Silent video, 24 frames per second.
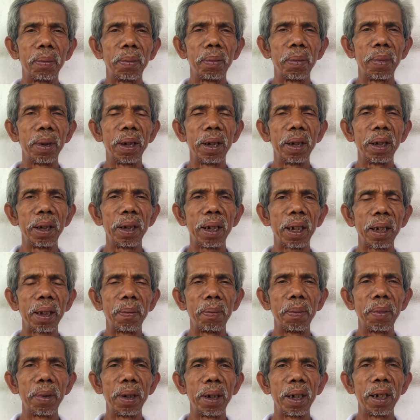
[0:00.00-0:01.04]
ya
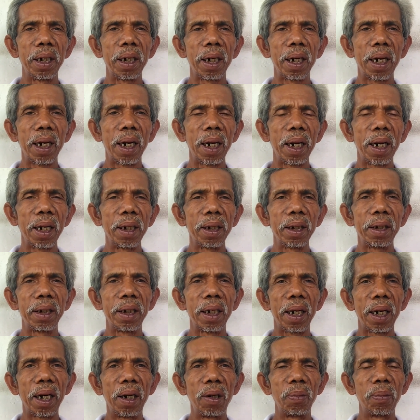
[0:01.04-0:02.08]
menerangkan
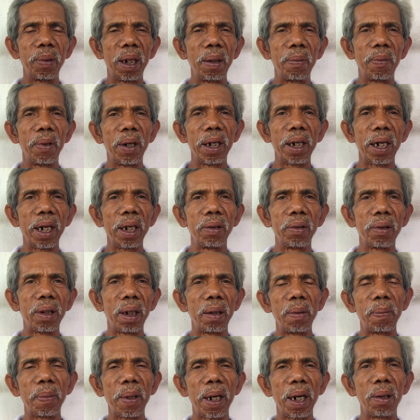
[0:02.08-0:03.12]
sejarah Lugabaya itu
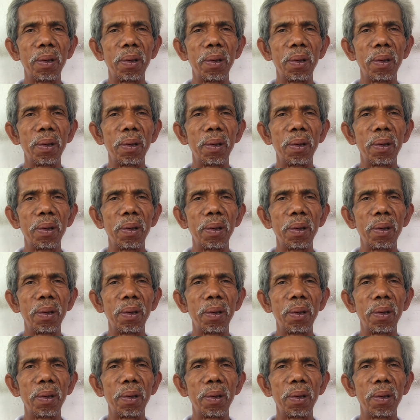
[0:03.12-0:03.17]
tapi pak